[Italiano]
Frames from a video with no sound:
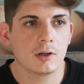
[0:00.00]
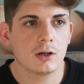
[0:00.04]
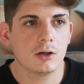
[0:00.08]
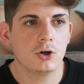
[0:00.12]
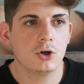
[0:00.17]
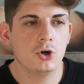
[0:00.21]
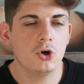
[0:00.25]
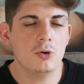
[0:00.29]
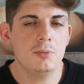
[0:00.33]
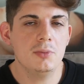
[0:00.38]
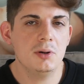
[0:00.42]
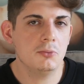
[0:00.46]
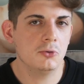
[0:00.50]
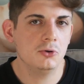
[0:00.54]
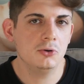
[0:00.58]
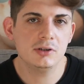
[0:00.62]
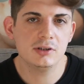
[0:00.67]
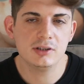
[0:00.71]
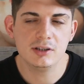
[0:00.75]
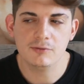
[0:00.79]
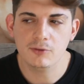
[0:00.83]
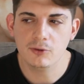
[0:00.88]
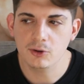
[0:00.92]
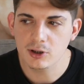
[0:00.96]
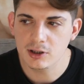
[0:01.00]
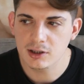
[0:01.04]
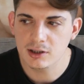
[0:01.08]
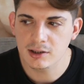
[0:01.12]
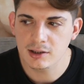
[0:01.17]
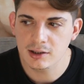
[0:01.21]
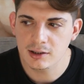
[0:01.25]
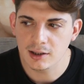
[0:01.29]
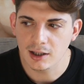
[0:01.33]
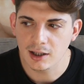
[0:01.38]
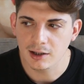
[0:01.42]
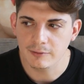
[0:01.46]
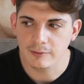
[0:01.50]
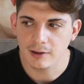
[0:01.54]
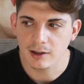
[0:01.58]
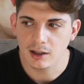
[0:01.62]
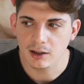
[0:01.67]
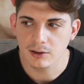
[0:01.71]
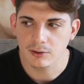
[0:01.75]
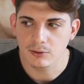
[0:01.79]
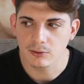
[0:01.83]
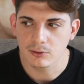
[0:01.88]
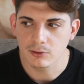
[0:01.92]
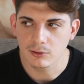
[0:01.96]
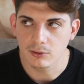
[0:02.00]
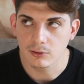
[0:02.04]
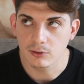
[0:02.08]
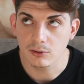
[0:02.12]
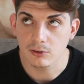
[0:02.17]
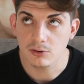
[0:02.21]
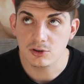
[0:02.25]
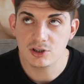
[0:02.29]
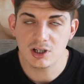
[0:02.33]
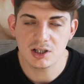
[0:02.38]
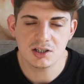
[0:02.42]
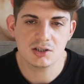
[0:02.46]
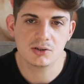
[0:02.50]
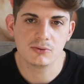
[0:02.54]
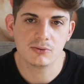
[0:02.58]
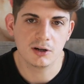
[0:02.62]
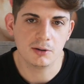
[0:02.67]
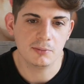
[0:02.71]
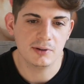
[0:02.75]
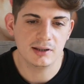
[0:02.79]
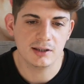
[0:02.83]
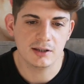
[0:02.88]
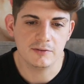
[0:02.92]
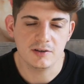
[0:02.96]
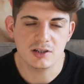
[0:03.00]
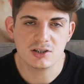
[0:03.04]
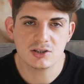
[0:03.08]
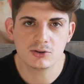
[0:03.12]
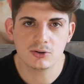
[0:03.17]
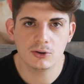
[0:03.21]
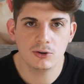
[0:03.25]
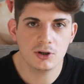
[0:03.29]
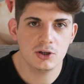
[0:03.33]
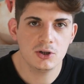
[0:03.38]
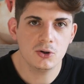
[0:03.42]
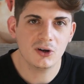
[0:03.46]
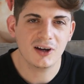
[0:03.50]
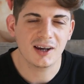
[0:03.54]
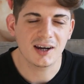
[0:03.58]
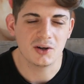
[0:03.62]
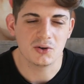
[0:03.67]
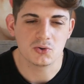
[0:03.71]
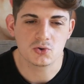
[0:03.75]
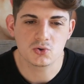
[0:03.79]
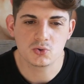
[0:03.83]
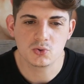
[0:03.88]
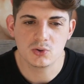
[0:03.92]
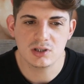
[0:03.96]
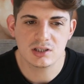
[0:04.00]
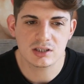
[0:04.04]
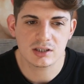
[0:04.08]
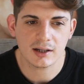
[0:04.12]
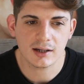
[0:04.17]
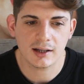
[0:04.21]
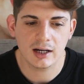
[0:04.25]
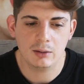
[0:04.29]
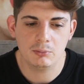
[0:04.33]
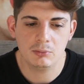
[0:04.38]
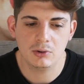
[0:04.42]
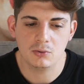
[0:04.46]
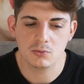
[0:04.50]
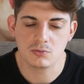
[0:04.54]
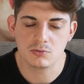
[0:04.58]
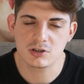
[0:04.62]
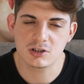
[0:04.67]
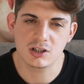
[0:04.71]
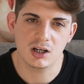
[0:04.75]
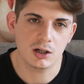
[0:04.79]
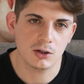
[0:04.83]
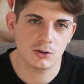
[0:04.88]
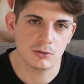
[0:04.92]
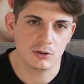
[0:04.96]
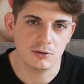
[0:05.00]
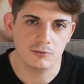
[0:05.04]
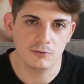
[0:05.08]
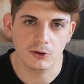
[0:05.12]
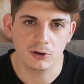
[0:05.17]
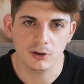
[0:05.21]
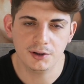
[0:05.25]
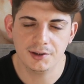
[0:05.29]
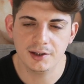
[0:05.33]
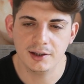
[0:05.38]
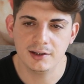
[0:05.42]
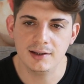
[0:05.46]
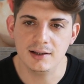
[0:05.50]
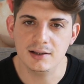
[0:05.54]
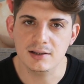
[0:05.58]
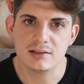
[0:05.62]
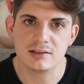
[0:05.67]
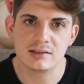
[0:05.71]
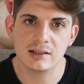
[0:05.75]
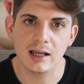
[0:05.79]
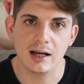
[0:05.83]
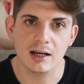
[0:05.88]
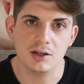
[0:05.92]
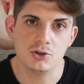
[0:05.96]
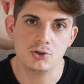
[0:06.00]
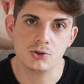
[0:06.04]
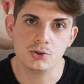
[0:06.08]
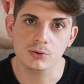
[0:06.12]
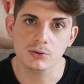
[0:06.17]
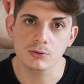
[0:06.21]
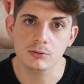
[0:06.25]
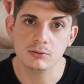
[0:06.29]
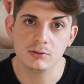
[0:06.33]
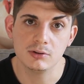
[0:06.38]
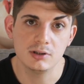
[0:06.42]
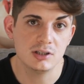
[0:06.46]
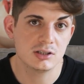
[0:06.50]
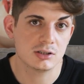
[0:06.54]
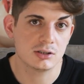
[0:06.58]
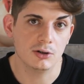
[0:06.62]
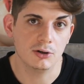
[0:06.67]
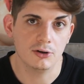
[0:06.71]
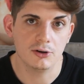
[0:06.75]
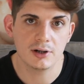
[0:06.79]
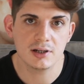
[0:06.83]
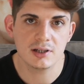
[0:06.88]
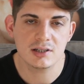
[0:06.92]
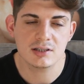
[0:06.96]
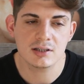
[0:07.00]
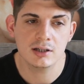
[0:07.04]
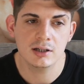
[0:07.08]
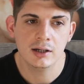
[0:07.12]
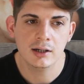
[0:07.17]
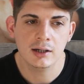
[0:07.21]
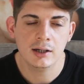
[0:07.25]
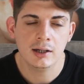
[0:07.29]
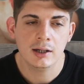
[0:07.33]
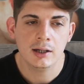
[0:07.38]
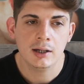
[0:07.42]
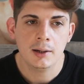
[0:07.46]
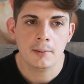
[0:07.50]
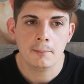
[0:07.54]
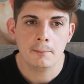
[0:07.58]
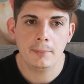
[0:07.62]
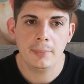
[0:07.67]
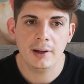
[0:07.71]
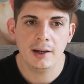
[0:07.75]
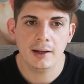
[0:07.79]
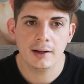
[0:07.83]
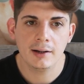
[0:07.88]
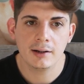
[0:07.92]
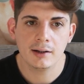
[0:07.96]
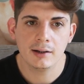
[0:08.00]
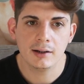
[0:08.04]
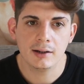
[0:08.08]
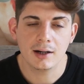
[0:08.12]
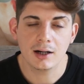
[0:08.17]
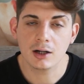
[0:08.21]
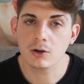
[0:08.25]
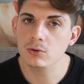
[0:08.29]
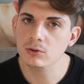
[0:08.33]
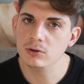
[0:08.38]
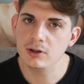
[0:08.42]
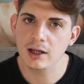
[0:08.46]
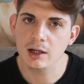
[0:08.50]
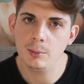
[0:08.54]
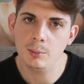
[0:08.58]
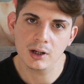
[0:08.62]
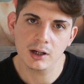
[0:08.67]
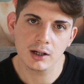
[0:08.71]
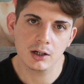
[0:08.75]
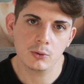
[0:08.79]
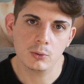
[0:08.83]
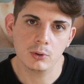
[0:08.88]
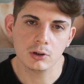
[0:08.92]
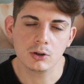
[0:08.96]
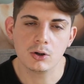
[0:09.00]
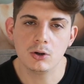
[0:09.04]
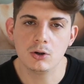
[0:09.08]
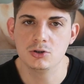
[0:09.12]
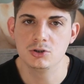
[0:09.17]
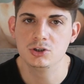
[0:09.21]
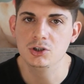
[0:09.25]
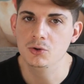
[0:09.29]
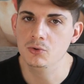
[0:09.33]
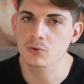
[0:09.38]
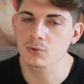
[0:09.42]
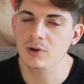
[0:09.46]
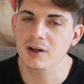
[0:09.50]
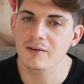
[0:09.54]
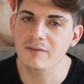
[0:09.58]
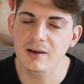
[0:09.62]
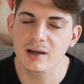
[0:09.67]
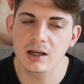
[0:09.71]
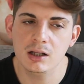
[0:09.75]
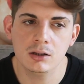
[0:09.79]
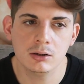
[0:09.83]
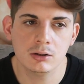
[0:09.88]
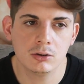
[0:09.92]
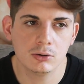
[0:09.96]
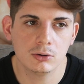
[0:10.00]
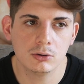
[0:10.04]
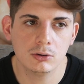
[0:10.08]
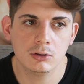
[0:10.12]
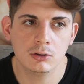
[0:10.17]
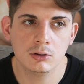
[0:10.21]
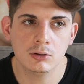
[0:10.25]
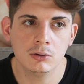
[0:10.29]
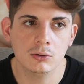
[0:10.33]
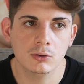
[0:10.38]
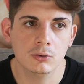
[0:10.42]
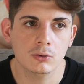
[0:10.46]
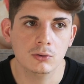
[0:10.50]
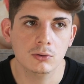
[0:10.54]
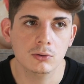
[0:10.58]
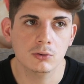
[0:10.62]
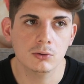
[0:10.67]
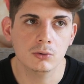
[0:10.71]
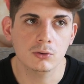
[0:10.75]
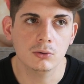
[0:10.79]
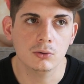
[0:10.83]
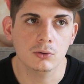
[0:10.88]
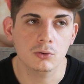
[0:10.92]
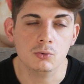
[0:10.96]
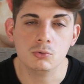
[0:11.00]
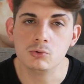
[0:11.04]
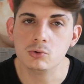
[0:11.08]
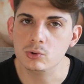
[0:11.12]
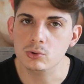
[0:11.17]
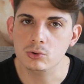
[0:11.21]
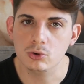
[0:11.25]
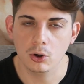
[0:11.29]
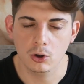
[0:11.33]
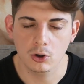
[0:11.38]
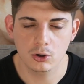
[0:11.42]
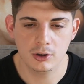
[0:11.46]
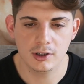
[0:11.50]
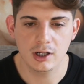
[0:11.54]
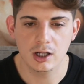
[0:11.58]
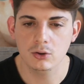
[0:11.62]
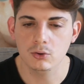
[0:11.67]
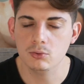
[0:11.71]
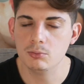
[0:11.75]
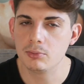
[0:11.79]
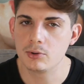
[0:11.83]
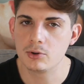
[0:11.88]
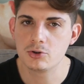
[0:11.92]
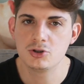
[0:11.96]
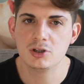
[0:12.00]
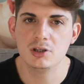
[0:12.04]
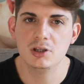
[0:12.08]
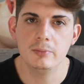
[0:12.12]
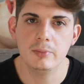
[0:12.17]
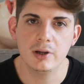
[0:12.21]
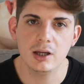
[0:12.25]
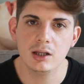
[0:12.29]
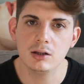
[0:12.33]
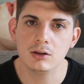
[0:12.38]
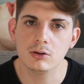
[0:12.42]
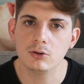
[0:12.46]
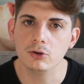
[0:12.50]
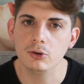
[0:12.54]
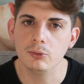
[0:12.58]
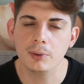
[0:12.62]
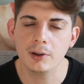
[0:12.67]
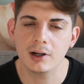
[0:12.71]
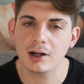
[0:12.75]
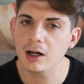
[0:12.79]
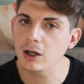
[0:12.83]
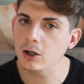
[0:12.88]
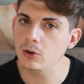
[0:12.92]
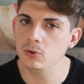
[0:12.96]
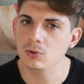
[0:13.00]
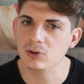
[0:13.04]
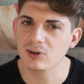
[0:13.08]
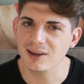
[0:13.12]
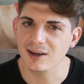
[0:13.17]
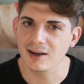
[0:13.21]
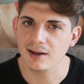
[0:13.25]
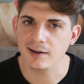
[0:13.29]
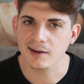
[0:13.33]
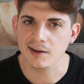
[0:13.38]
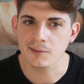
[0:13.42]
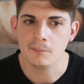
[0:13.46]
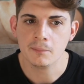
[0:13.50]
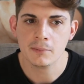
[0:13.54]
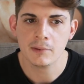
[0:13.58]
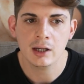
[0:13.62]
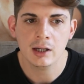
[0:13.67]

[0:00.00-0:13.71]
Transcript: Come molti di voi avranno già sicuramente visto, io creo su Instagram un sacco di volte degli slideshow di stories per raccontare magari qualcosa, un evento o un tutorial, un procedimento, per raccontare.